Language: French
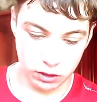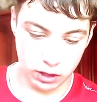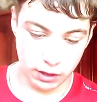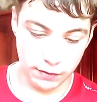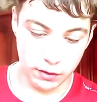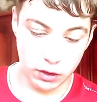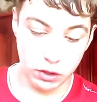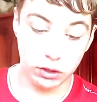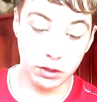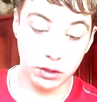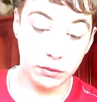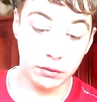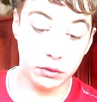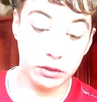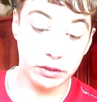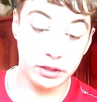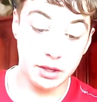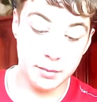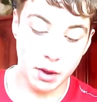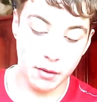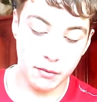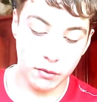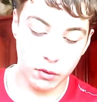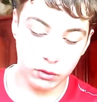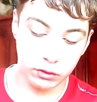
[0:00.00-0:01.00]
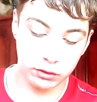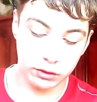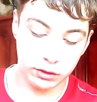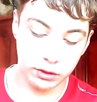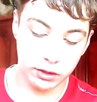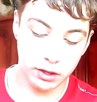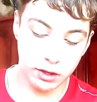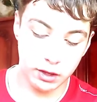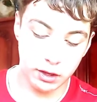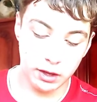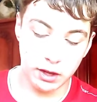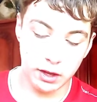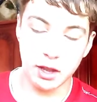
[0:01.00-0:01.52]
J'en avais une, sauf que c'est pas
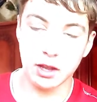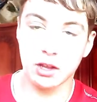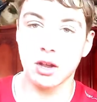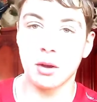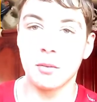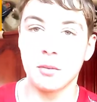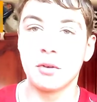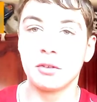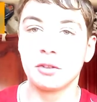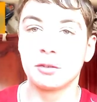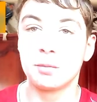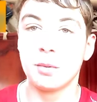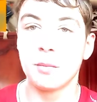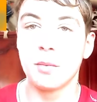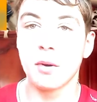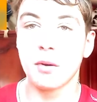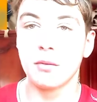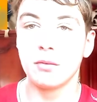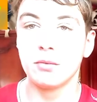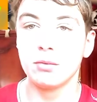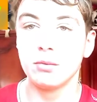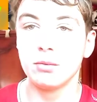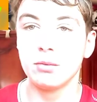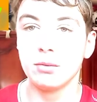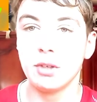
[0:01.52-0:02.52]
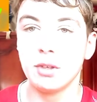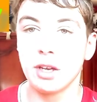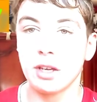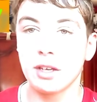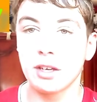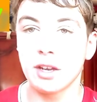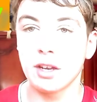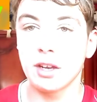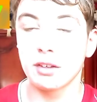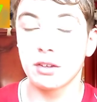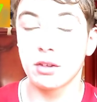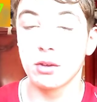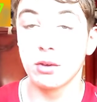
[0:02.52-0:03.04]
français. Et comme je peux pas vous
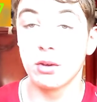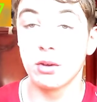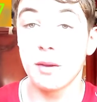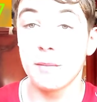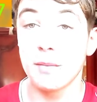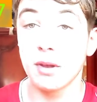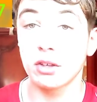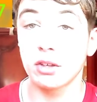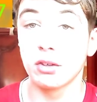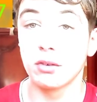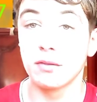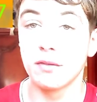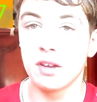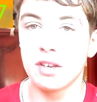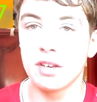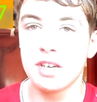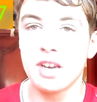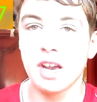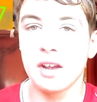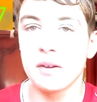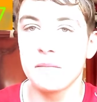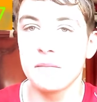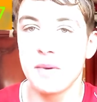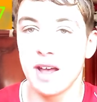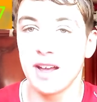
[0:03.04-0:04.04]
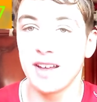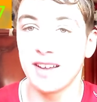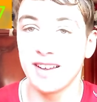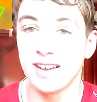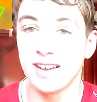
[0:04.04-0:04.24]
décrire ce que la personne va dire,